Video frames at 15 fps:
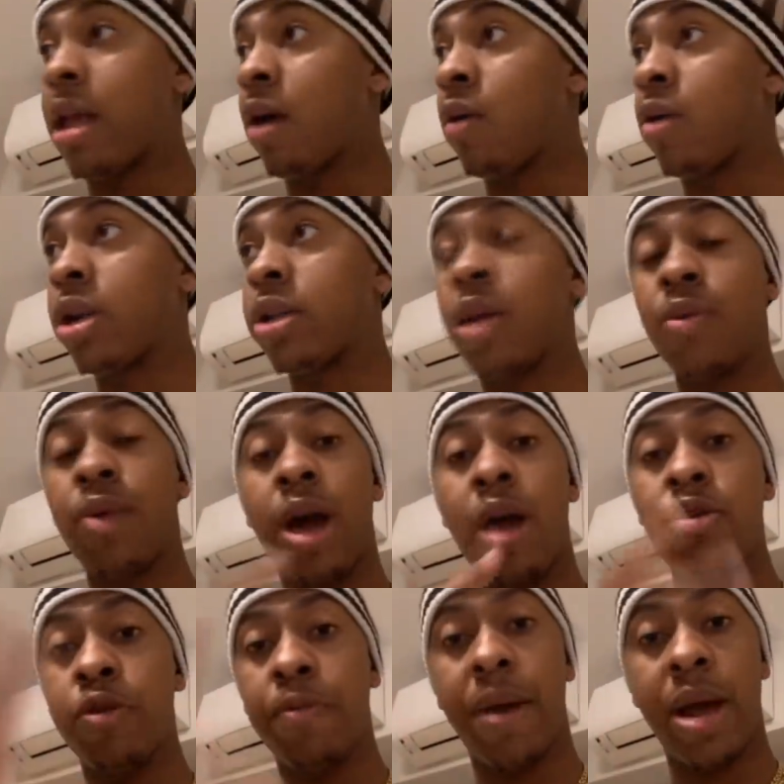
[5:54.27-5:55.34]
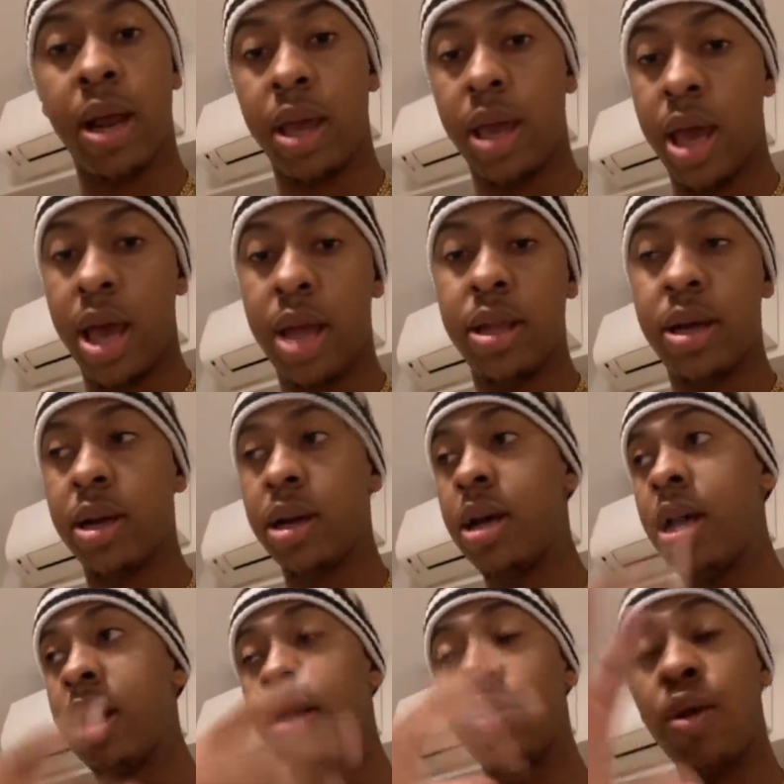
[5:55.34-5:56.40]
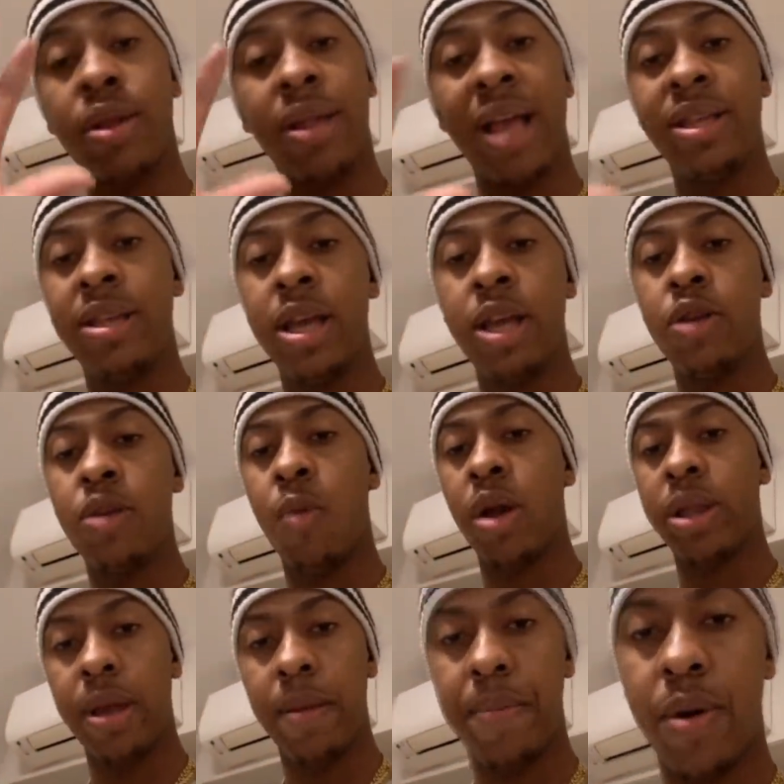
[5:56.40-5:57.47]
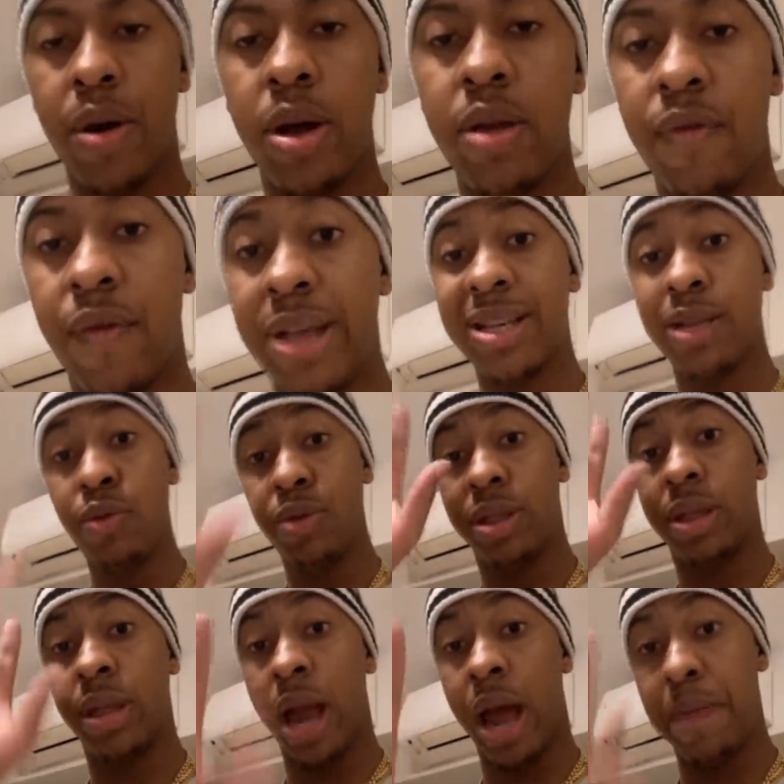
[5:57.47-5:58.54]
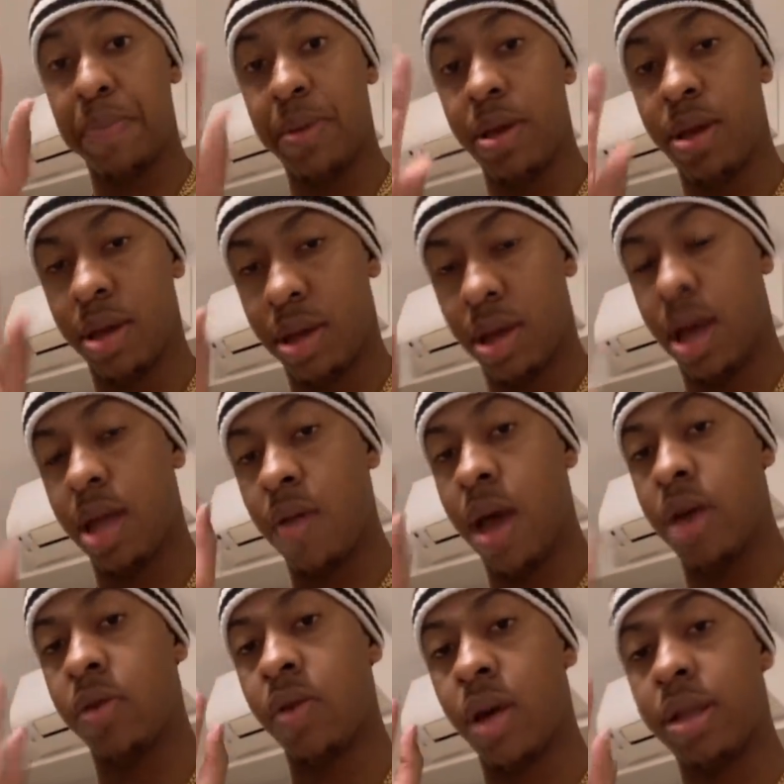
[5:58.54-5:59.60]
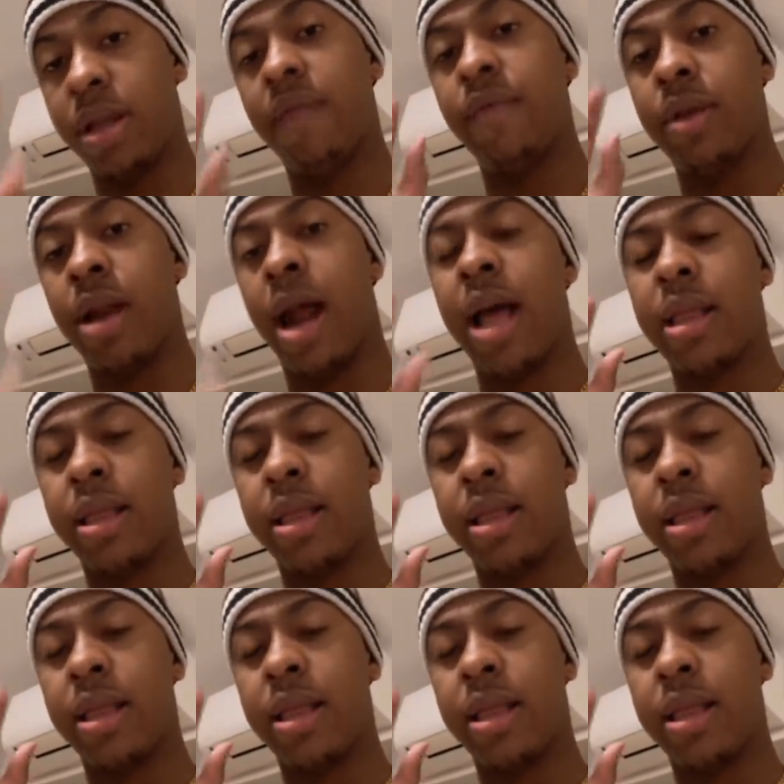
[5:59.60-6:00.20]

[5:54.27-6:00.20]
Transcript: Agora nós não caiu de paraquedas, nós tá de, desde maior tempão aí fazendo trap do RJ virar, tá